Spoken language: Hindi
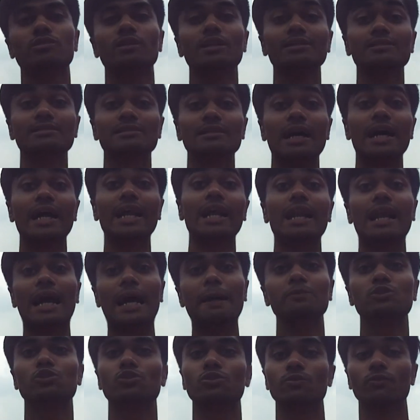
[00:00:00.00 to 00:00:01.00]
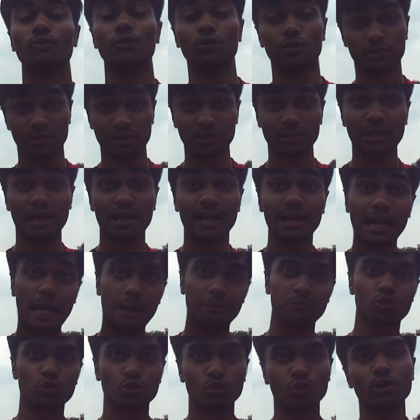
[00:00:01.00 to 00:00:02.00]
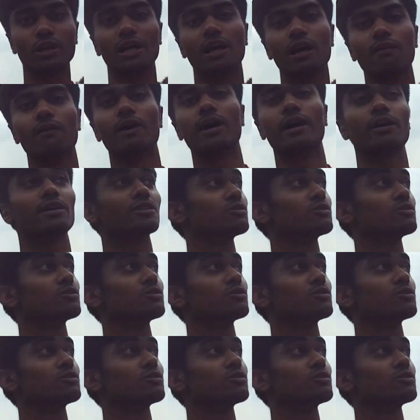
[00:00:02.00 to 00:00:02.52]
उसने सारे लाइम वो सारे लाइम स्टोन को निकलवा